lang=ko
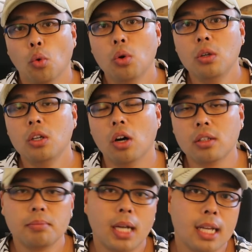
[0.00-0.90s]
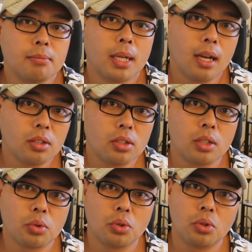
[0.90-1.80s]
올 여름까지만
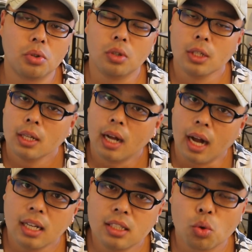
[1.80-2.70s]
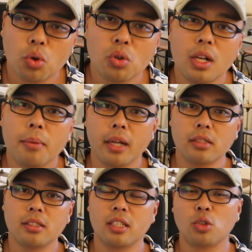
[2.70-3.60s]
하더라도 이제 코로나
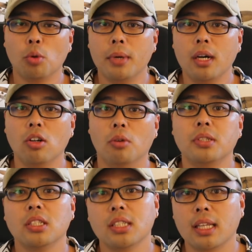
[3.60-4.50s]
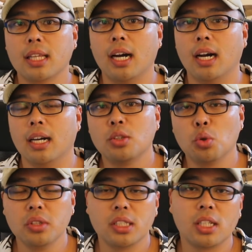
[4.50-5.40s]
바이러스 이제 조만간 없어지겠다. 이제
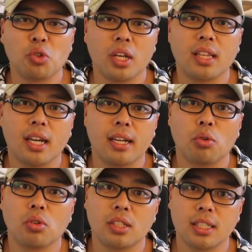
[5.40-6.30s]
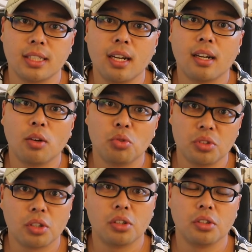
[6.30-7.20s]
종식이 되겠다라고 그렇게 생각을 하고
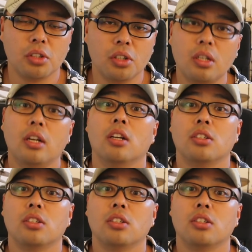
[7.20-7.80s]
있었거든요.